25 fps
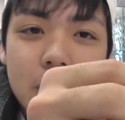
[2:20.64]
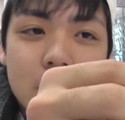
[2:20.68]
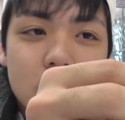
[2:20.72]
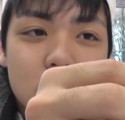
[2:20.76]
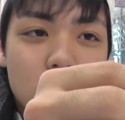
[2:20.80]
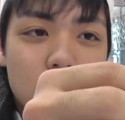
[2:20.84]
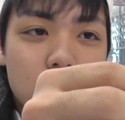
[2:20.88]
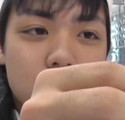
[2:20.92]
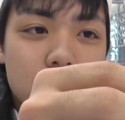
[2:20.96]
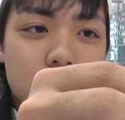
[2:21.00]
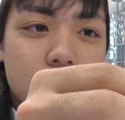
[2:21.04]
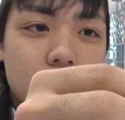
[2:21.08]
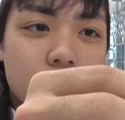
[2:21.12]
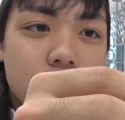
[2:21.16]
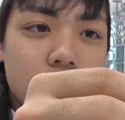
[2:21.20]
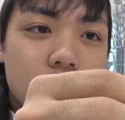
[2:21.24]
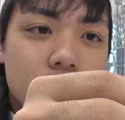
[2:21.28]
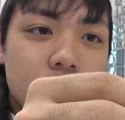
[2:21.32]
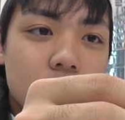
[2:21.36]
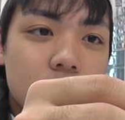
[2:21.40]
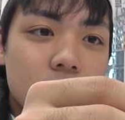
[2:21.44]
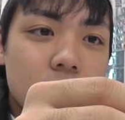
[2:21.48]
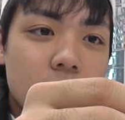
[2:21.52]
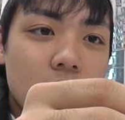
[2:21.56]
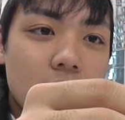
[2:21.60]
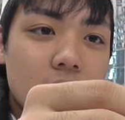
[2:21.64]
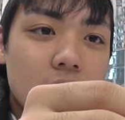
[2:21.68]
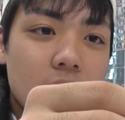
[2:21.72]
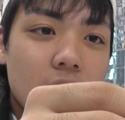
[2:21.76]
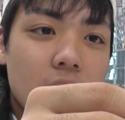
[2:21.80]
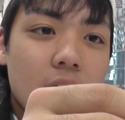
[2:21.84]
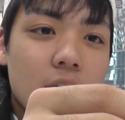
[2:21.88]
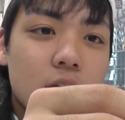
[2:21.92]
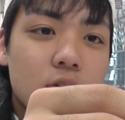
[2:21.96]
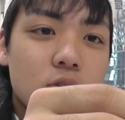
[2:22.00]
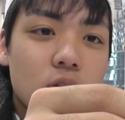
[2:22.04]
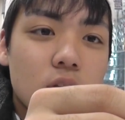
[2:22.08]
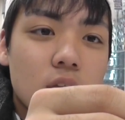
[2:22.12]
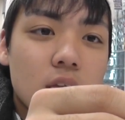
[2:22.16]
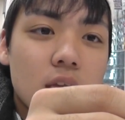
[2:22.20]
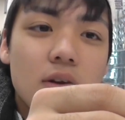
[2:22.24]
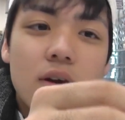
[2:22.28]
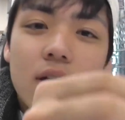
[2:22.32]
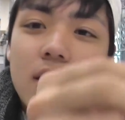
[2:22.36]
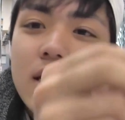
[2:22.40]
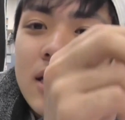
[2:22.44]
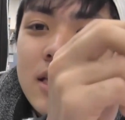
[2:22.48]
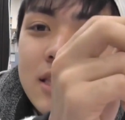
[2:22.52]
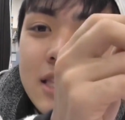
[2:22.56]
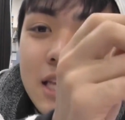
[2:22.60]
倍以上、敵ねあるとき
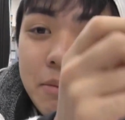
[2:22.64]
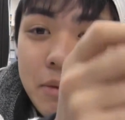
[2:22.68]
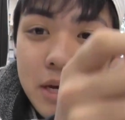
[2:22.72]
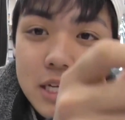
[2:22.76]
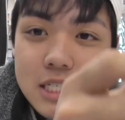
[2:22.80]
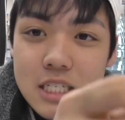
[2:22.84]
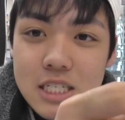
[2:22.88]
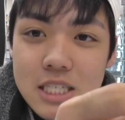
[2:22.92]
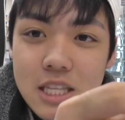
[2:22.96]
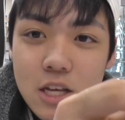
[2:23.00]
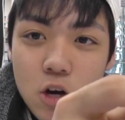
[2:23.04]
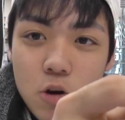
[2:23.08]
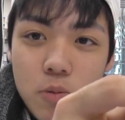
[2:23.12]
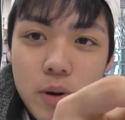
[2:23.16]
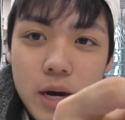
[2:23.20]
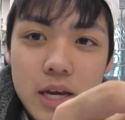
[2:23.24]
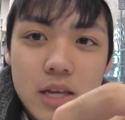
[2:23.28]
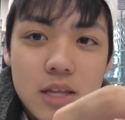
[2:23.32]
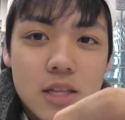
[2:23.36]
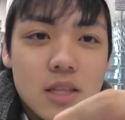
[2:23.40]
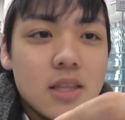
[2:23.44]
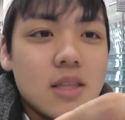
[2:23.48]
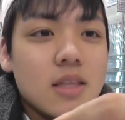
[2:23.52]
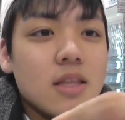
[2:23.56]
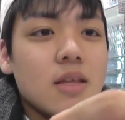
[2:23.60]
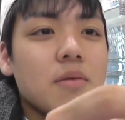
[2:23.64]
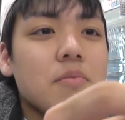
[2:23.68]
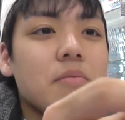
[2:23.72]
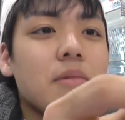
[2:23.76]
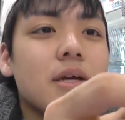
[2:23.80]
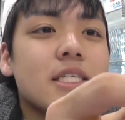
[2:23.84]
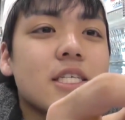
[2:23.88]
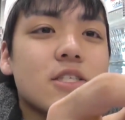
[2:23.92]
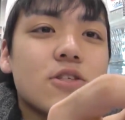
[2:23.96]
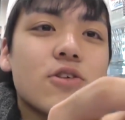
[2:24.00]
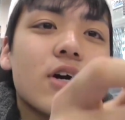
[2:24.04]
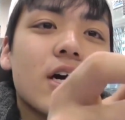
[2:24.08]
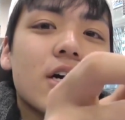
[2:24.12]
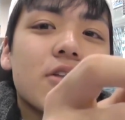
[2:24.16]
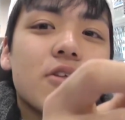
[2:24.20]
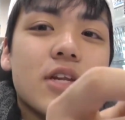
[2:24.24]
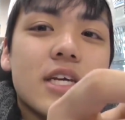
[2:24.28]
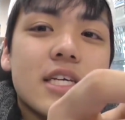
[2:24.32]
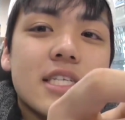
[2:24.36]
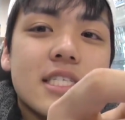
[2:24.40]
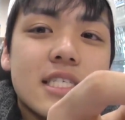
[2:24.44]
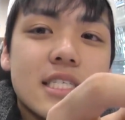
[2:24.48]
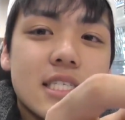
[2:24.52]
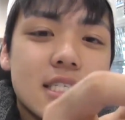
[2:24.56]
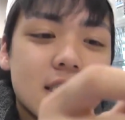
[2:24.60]
ダメージ 1.5 倍、めっちゃ強いカード
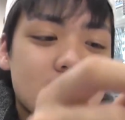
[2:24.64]
です。